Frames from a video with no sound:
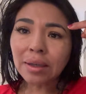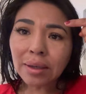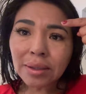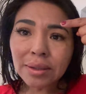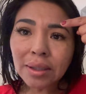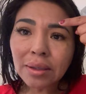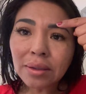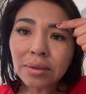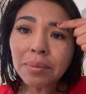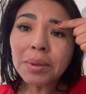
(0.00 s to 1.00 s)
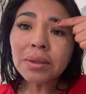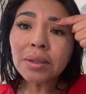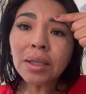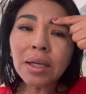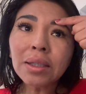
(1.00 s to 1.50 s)
acá, esta, esta
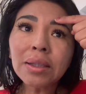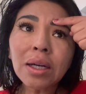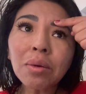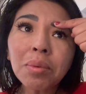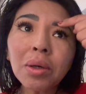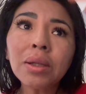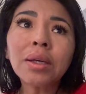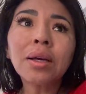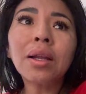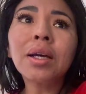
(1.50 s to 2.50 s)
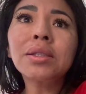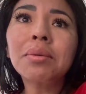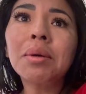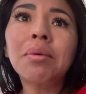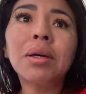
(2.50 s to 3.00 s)
de acá, llenarla un poquito, que es la que
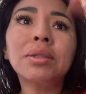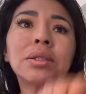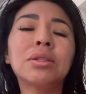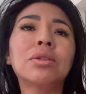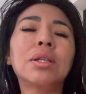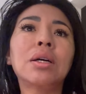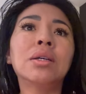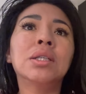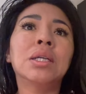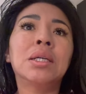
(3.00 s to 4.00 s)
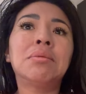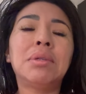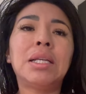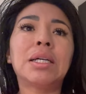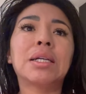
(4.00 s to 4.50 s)
se me ve así toda
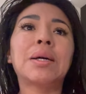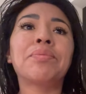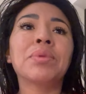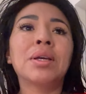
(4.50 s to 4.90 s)
blanca.